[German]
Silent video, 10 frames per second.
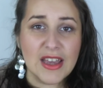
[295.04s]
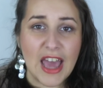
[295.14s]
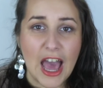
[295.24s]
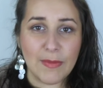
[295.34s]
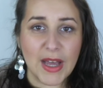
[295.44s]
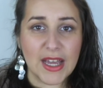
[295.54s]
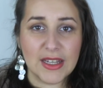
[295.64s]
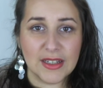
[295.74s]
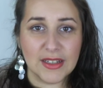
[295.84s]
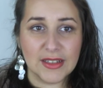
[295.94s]

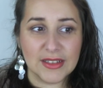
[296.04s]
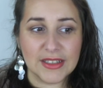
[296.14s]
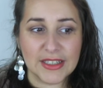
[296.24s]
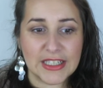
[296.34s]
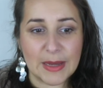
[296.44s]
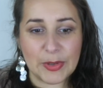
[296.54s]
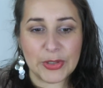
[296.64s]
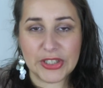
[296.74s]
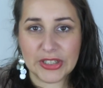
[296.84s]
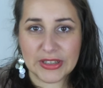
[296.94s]
Aber äh, ich habe
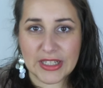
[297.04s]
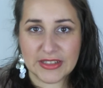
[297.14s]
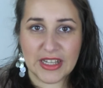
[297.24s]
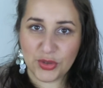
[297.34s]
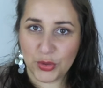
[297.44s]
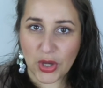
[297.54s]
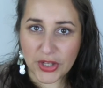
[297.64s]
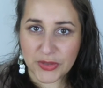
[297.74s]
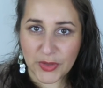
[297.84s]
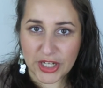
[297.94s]
euch
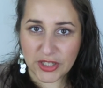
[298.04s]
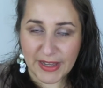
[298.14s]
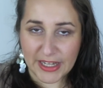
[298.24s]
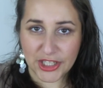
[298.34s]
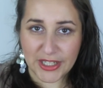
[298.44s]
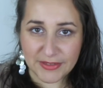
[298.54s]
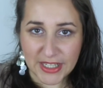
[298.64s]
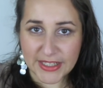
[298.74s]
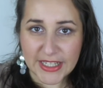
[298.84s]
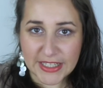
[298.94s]
nichtsdestotrotz von der Schwangerschaft
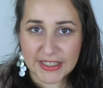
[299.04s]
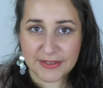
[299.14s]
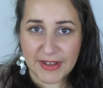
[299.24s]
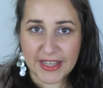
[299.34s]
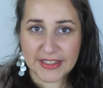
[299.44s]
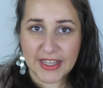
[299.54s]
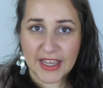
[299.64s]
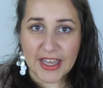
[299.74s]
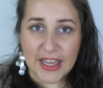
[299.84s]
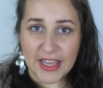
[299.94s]
erzählt. Ich weiß,
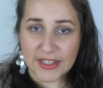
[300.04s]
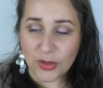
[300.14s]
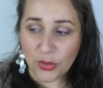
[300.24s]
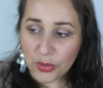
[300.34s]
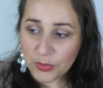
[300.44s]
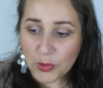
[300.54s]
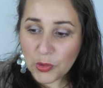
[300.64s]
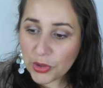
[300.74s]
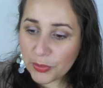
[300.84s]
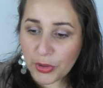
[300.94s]
es soll
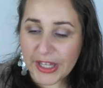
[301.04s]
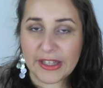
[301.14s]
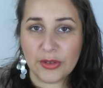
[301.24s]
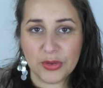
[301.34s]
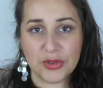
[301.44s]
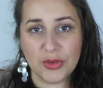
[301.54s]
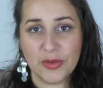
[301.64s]
Unglück bringen und so